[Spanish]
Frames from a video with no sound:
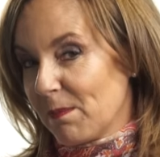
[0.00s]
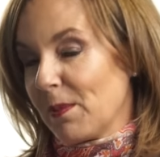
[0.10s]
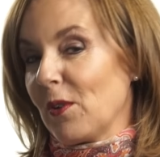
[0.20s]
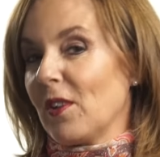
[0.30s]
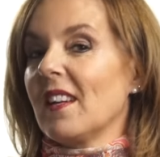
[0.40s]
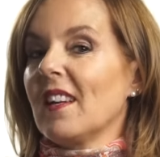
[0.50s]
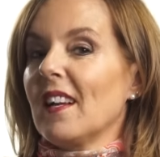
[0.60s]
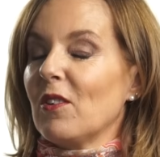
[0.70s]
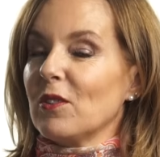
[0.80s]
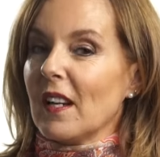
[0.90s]
Pero quieres que
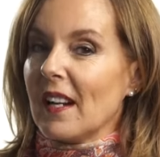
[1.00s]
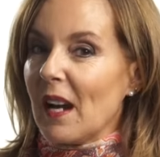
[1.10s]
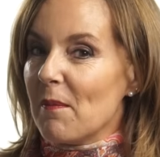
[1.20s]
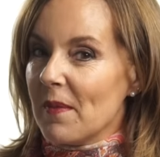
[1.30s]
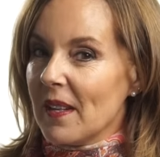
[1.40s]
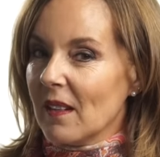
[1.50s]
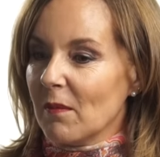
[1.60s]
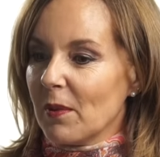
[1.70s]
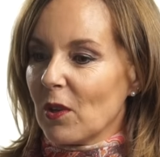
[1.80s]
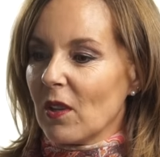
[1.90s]
las cosas
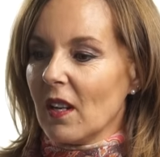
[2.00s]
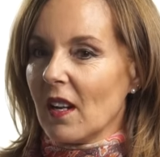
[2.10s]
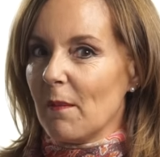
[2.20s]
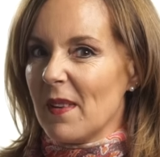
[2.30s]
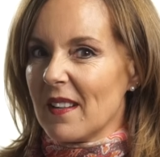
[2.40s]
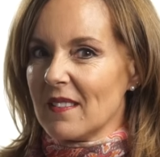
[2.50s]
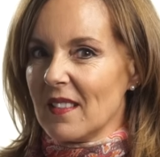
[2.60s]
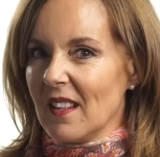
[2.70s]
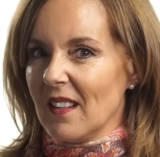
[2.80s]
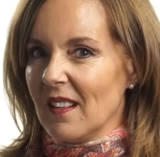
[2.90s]
cambien, pero quieres cambiar
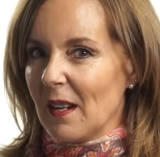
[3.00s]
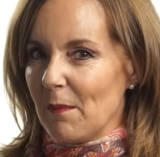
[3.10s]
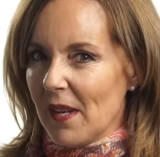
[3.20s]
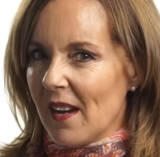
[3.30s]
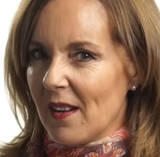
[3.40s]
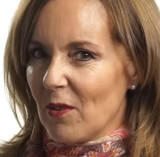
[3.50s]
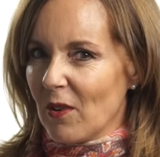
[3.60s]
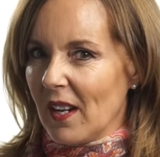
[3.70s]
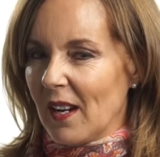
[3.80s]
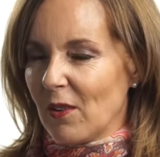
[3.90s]
sin cambiar
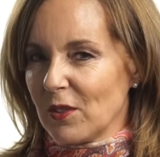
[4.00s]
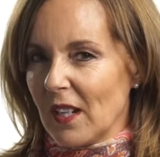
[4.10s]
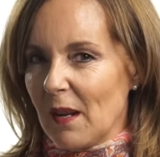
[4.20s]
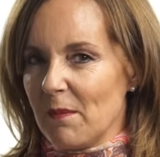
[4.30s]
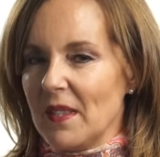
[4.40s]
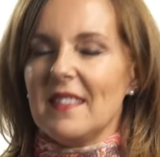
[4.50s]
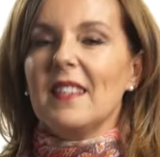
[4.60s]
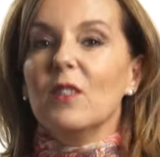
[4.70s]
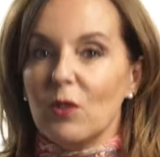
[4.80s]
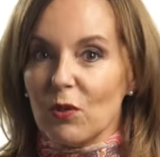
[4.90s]
o que las cosas cambien
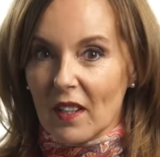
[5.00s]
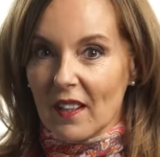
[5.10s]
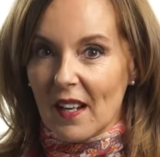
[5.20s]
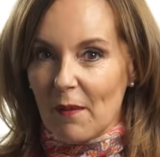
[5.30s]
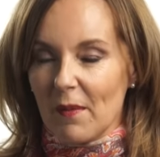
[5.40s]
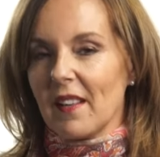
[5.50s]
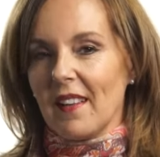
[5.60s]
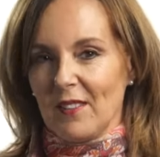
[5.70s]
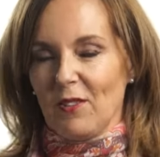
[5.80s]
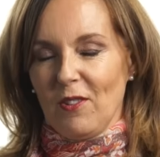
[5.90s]
sin tú tener que cambiar.
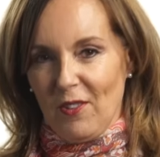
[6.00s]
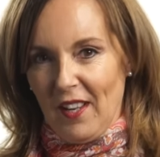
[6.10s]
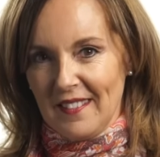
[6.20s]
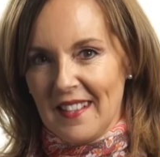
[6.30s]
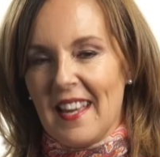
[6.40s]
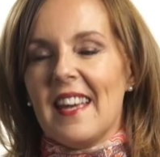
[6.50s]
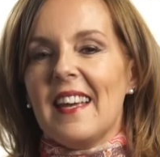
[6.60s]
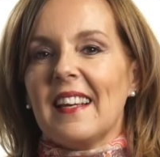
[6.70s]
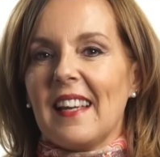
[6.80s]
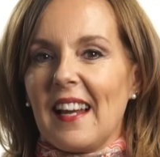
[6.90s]
Eso creo que es.
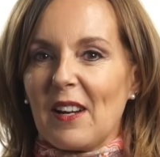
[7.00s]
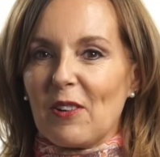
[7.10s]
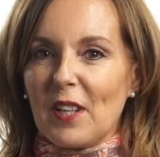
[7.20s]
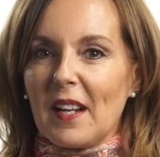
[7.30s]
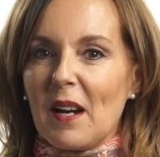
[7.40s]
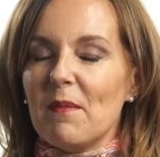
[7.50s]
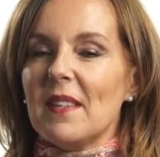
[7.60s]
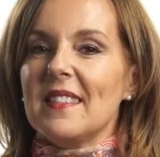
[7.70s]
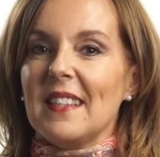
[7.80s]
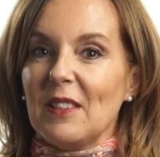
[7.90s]
Que las cosas
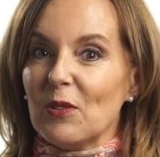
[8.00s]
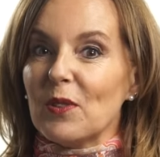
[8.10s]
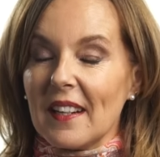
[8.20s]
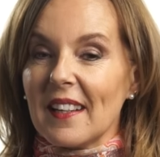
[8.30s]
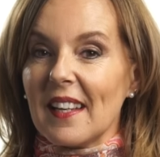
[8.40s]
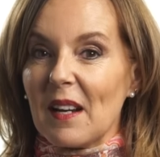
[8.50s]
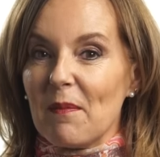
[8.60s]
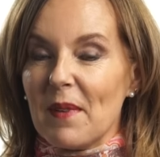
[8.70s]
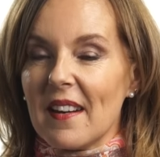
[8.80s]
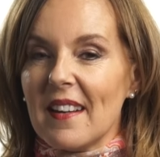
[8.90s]
cambien sin tú tener que
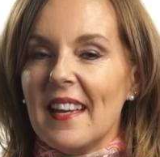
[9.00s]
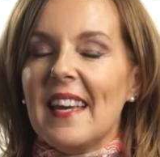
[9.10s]
cambiar.